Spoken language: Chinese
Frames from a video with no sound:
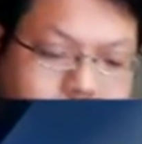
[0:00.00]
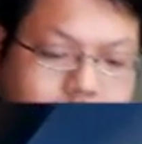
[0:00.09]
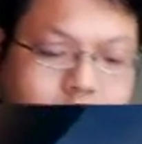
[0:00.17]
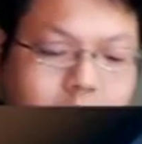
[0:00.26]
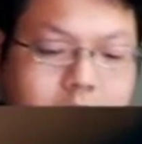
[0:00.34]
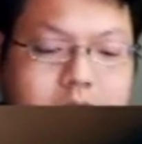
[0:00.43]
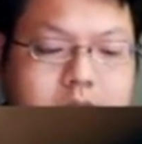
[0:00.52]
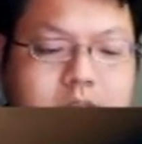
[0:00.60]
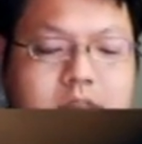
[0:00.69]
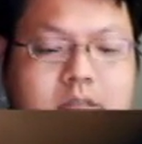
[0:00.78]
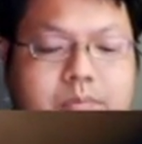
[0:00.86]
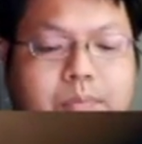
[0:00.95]
那宽呢？
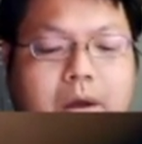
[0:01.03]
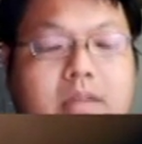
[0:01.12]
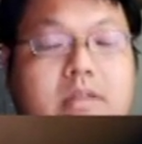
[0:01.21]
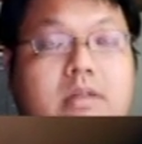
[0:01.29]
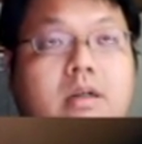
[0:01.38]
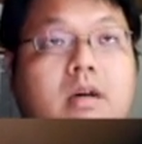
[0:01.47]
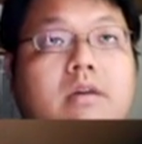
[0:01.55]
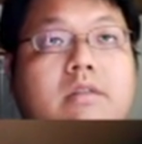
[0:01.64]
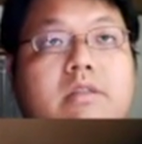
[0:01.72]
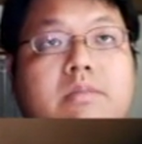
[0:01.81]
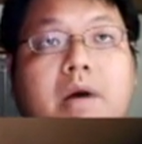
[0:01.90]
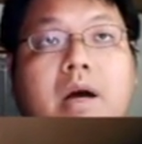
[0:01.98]
十八呢？哈，
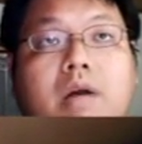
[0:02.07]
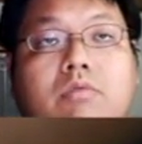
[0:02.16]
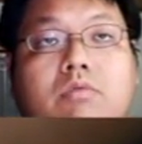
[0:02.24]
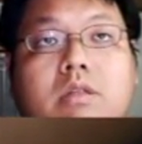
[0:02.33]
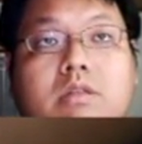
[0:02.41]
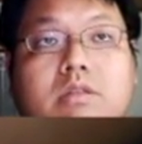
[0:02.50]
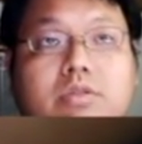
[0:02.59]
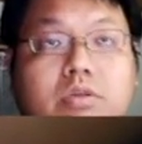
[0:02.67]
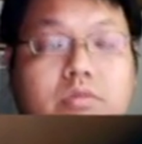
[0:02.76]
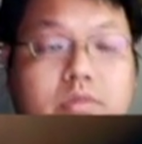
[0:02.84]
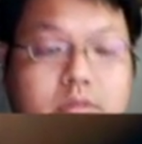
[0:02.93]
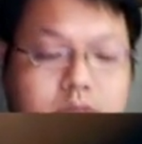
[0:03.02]
十八五个是
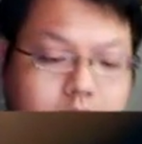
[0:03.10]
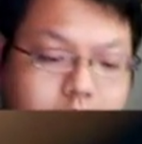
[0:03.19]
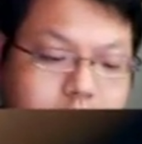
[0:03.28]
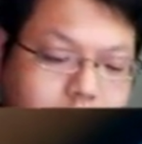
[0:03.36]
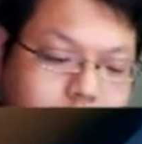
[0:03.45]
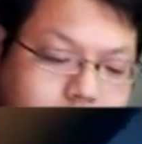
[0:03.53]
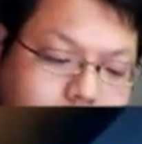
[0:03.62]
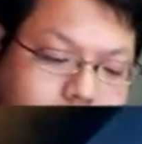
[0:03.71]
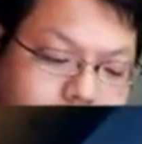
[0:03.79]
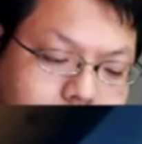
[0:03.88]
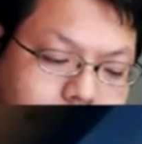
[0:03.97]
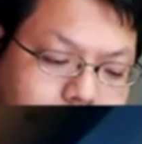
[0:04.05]
九十哈，再五个
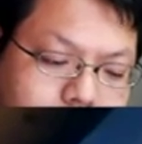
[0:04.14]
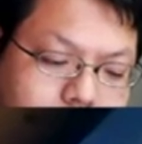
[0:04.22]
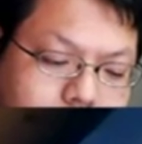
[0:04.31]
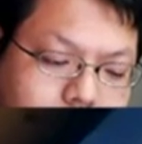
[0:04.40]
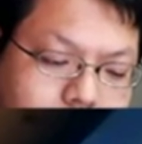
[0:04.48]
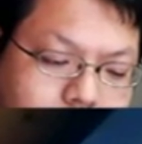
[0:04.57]
二十五个哈，